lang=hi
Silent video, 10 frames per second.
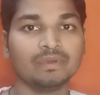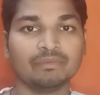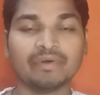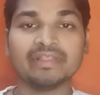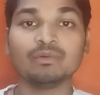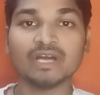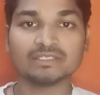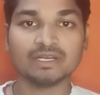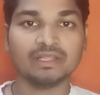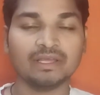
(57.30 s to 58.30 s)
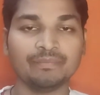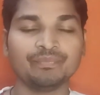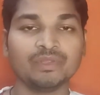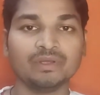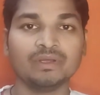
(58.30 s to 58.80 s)
फ़ायदा उठा सकते हैं
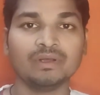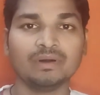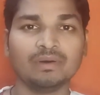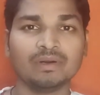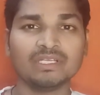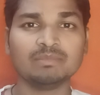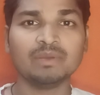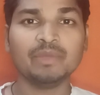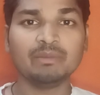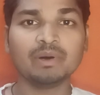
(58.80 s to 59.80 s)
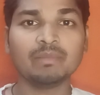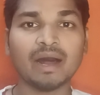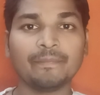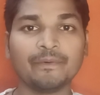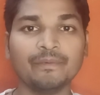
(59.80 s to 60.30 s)
और इसमें मिनिमम
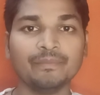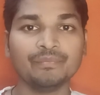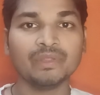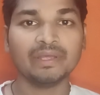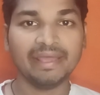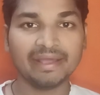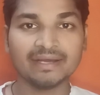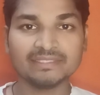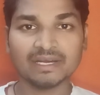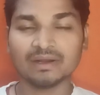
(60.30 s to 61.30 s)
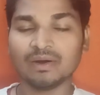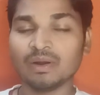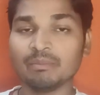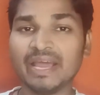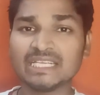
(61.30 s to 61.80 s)
आपको एक हज़ार
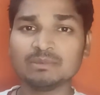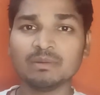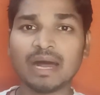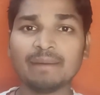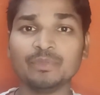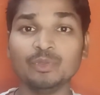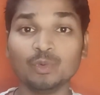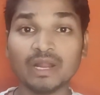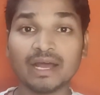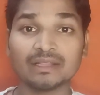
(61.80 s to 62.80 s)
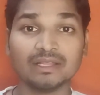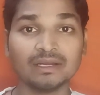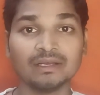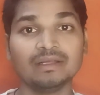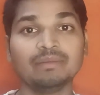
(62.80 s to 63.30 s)
और मैक्सिमम आप दो लाख
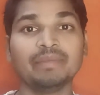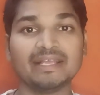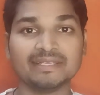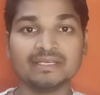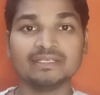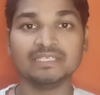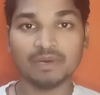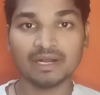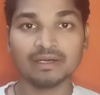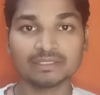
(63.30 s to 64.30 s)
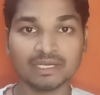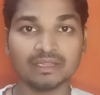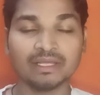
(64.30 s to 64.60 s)
तक पैसे जमा कर सकते